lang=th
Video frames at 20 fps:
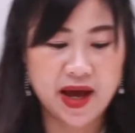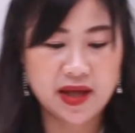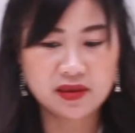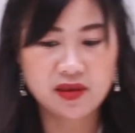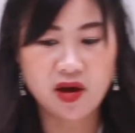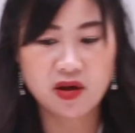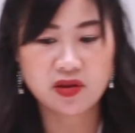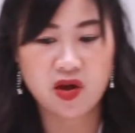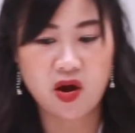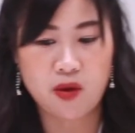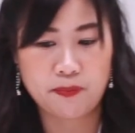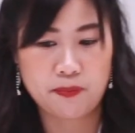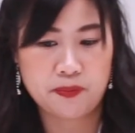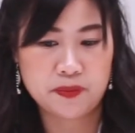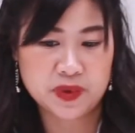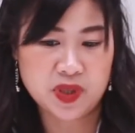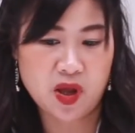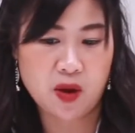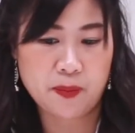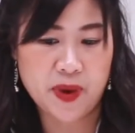ขั้นตอน
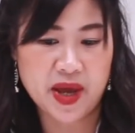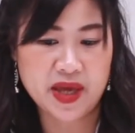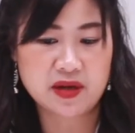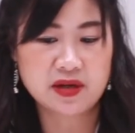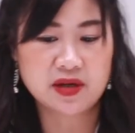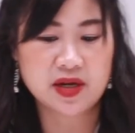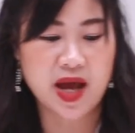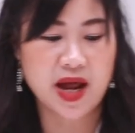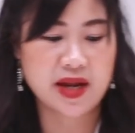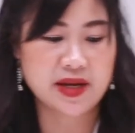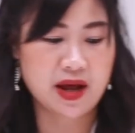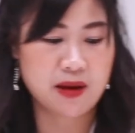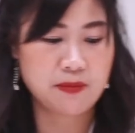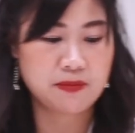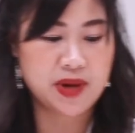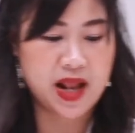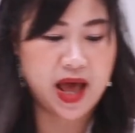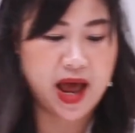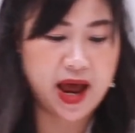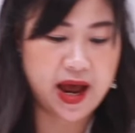ต่อไปคือการ
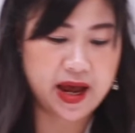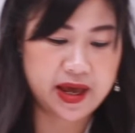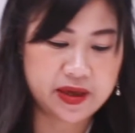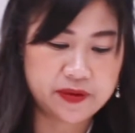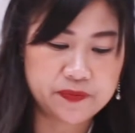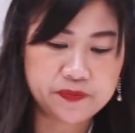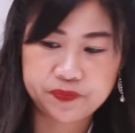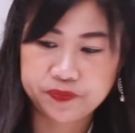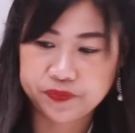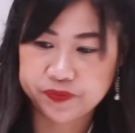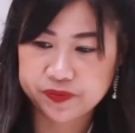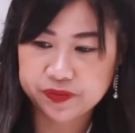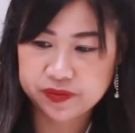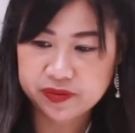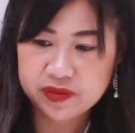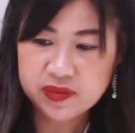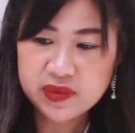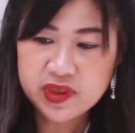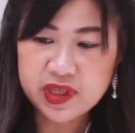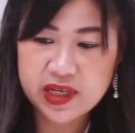ทำลาย
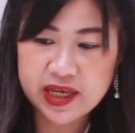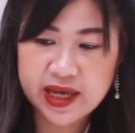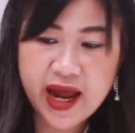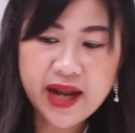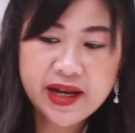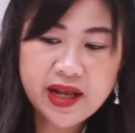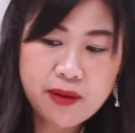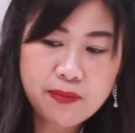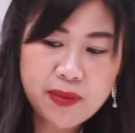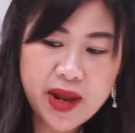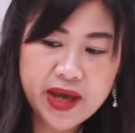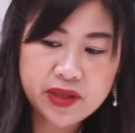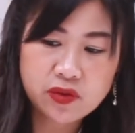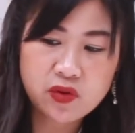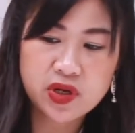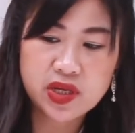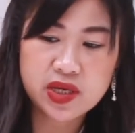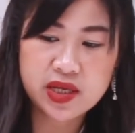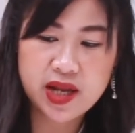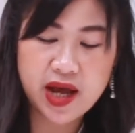การทำลาย
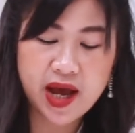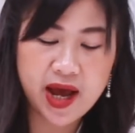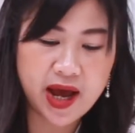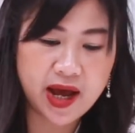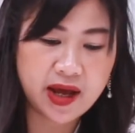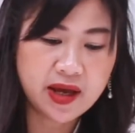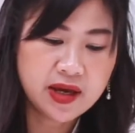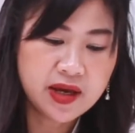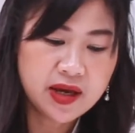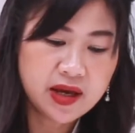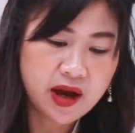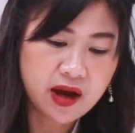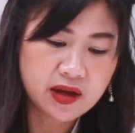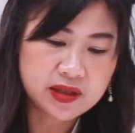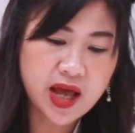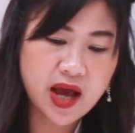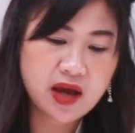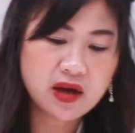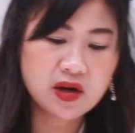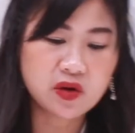ตัวนี้นะคะ
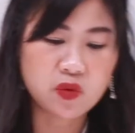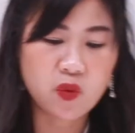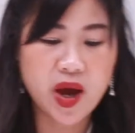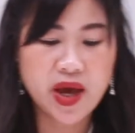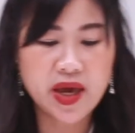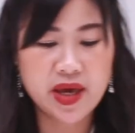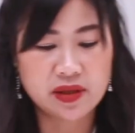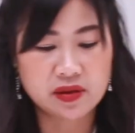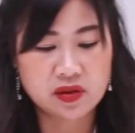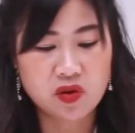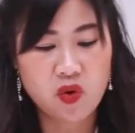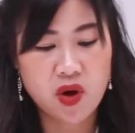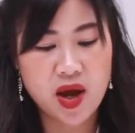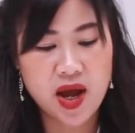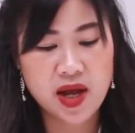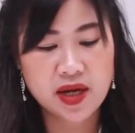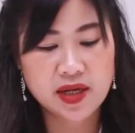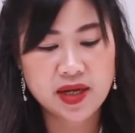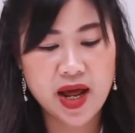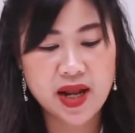ถ้าเกิดว่าเห็นตรง
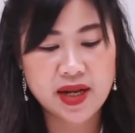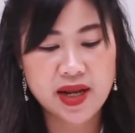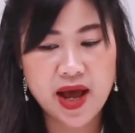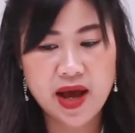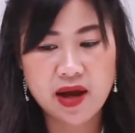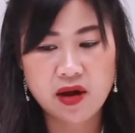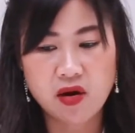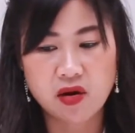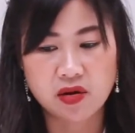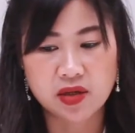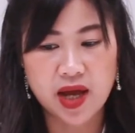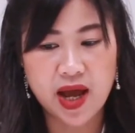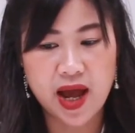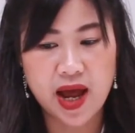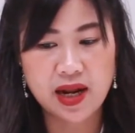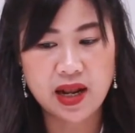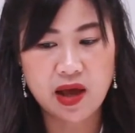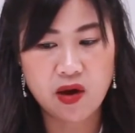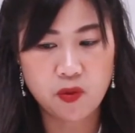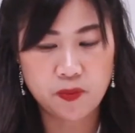ข้างด้านหน้ากล่องนะ
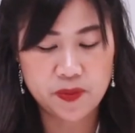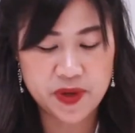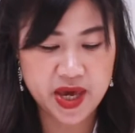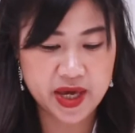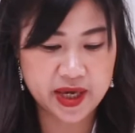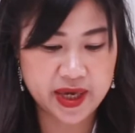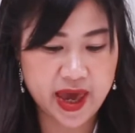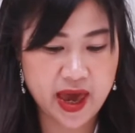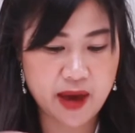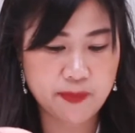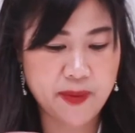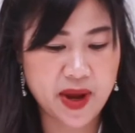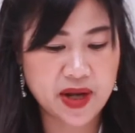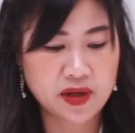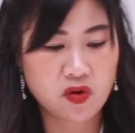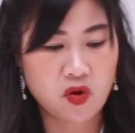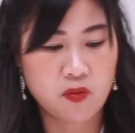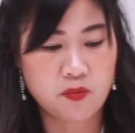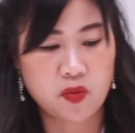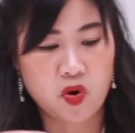คะ เราเพียงแค่ปั้
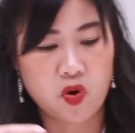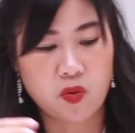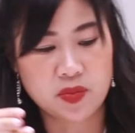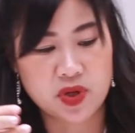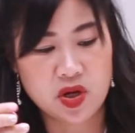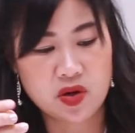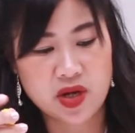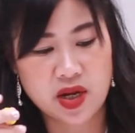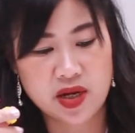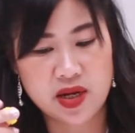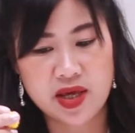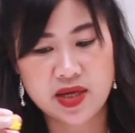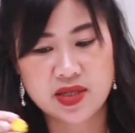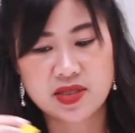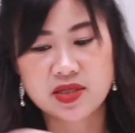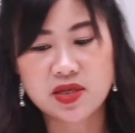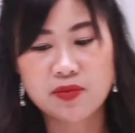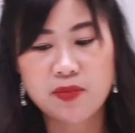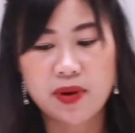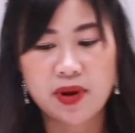นกลมๆเท่านั้นเอง
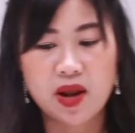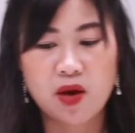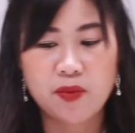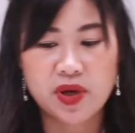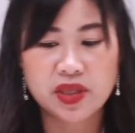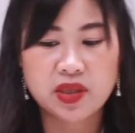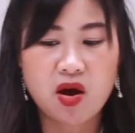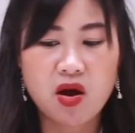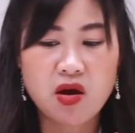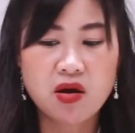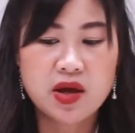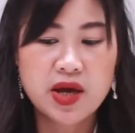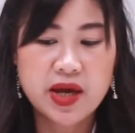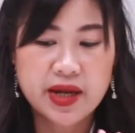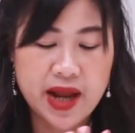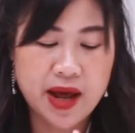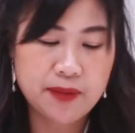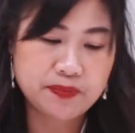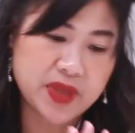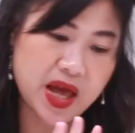จริงแบบเราไม่ต้อง
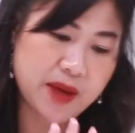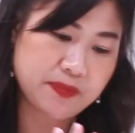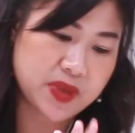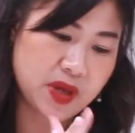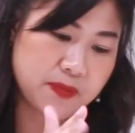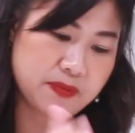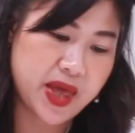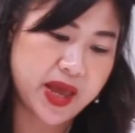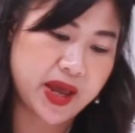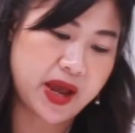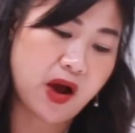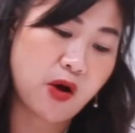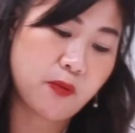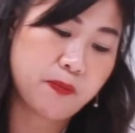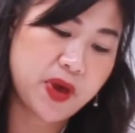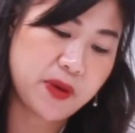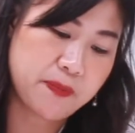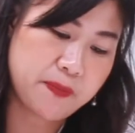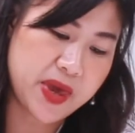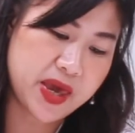ทำ
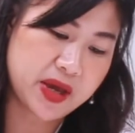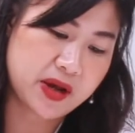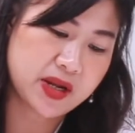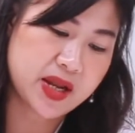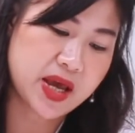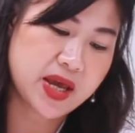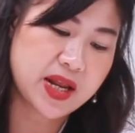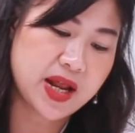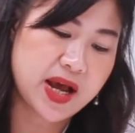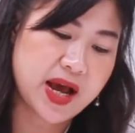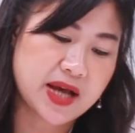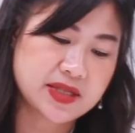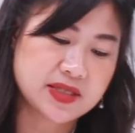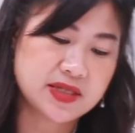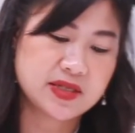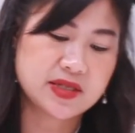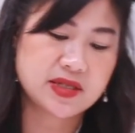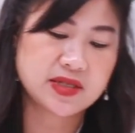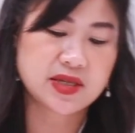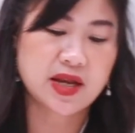เาเป๊ะๆก็ได้นะคะจ
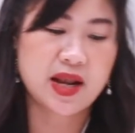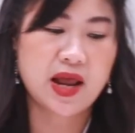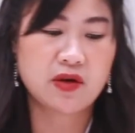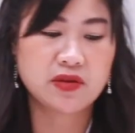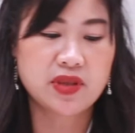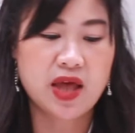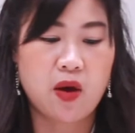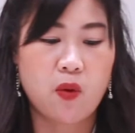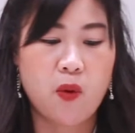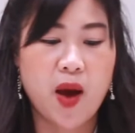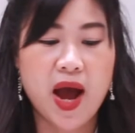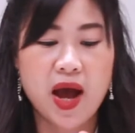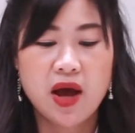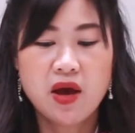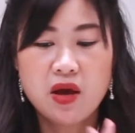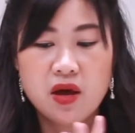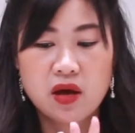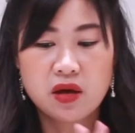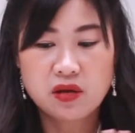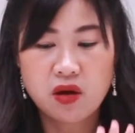ริงๆจะแล้วแต่ว่า
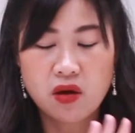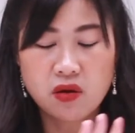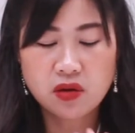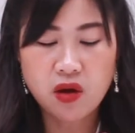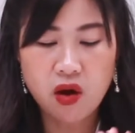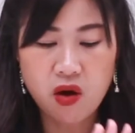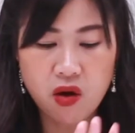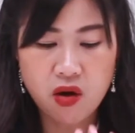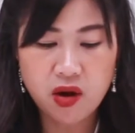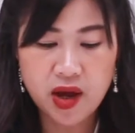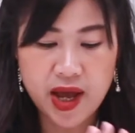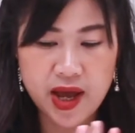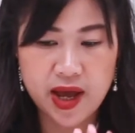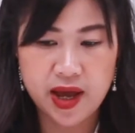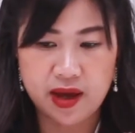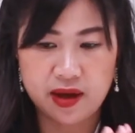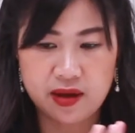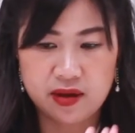น้องๆอ่ะ